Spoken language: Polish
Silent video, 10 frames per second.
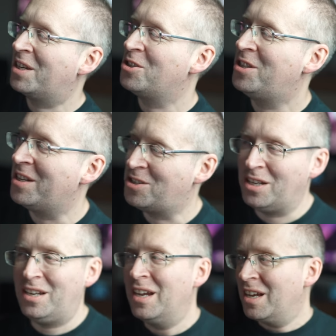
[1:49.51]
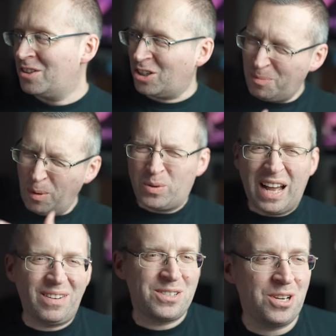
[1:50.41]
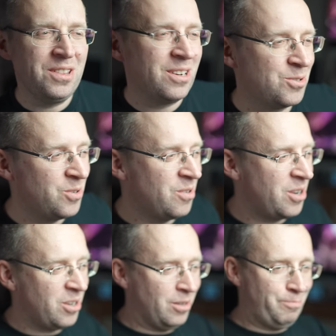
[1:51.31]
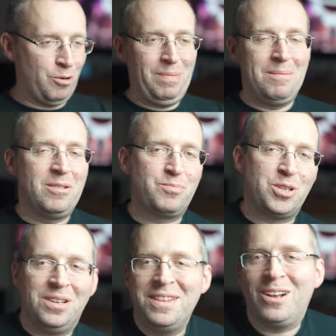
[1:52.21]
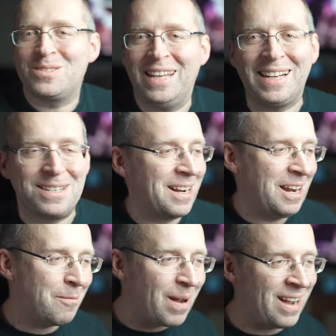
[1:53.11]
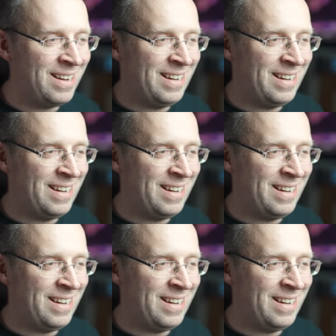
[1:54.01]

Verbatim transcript: jakieś dzieci, trochę poudawać, że interesują go problemy przeciętnego zjadacza chleba, no